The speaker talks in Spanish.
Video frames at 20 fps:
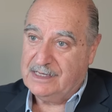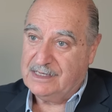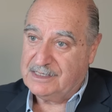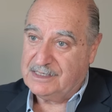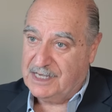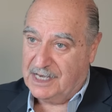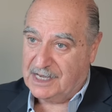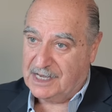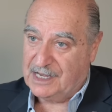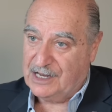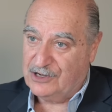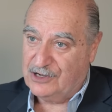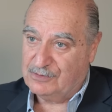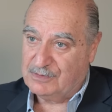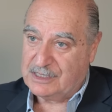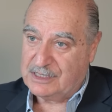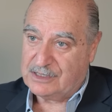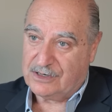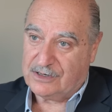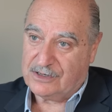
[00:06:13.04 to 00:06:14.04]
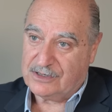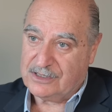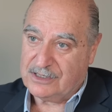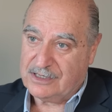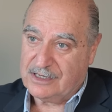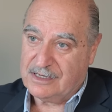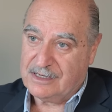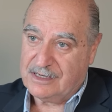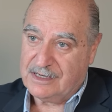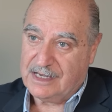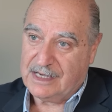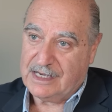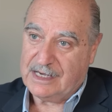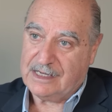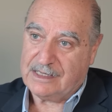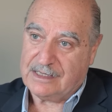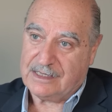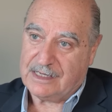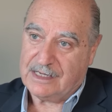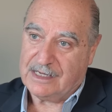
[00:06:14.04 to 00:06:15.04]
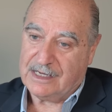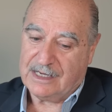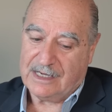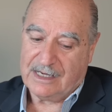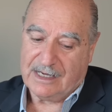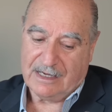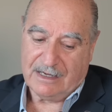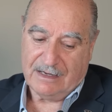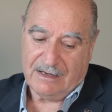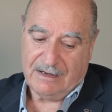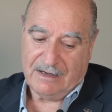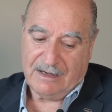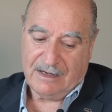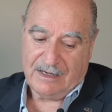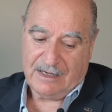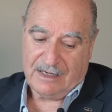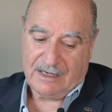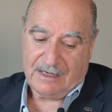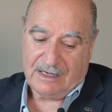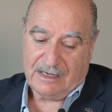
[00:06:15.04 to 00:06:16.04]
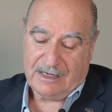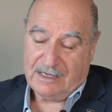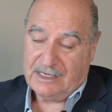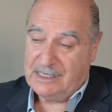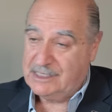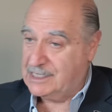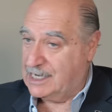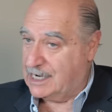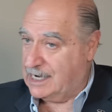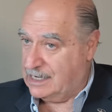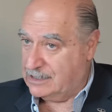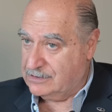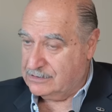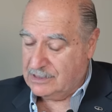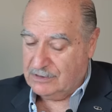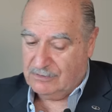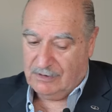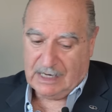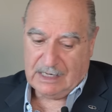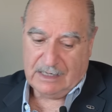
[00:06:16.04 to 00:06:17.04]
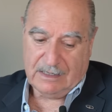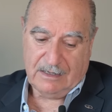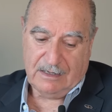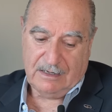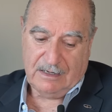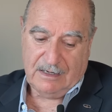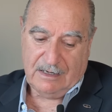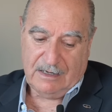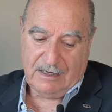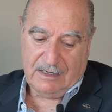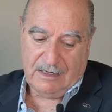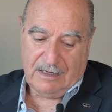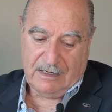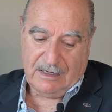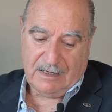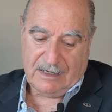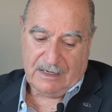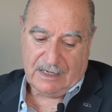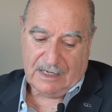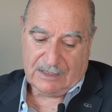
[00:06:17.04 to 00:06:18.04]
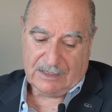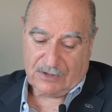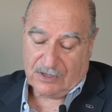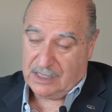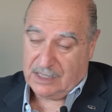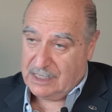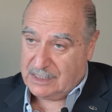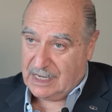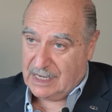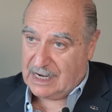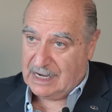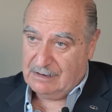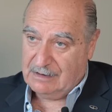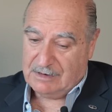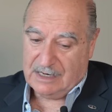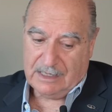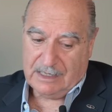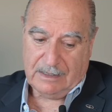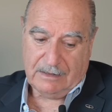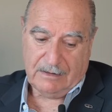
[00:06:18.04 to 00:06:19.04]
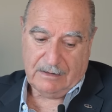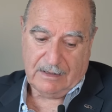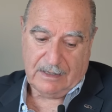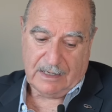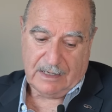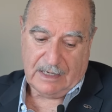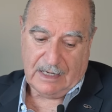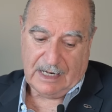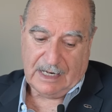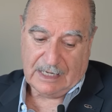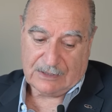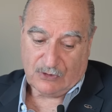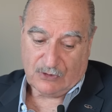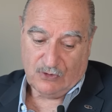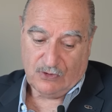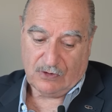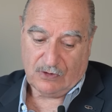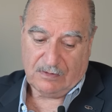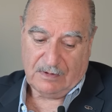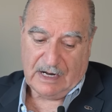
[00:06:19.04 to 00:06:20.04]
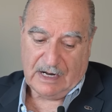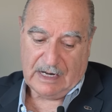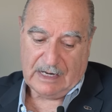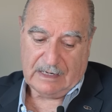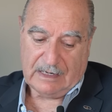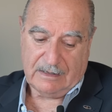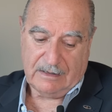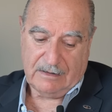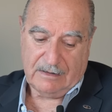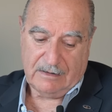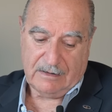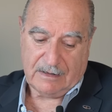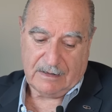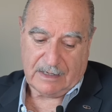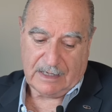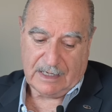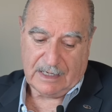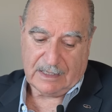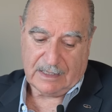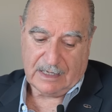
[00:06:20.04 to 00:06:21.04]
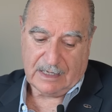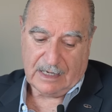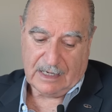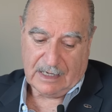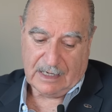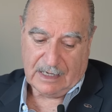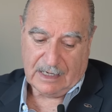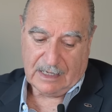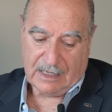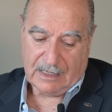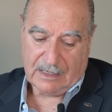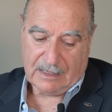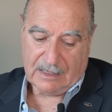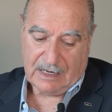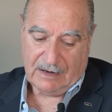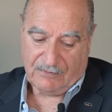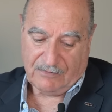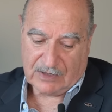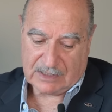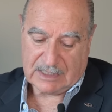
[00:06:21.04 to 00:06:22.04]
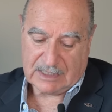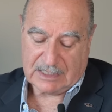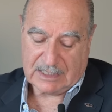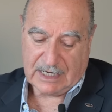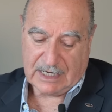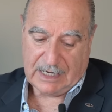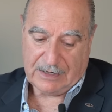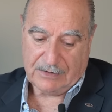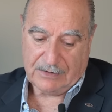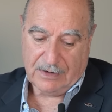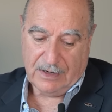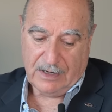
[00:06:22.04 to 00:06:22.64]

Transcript: 100 kilómetros este, y llegar igual. Eso es destacable. La turba, la fuerza llegar.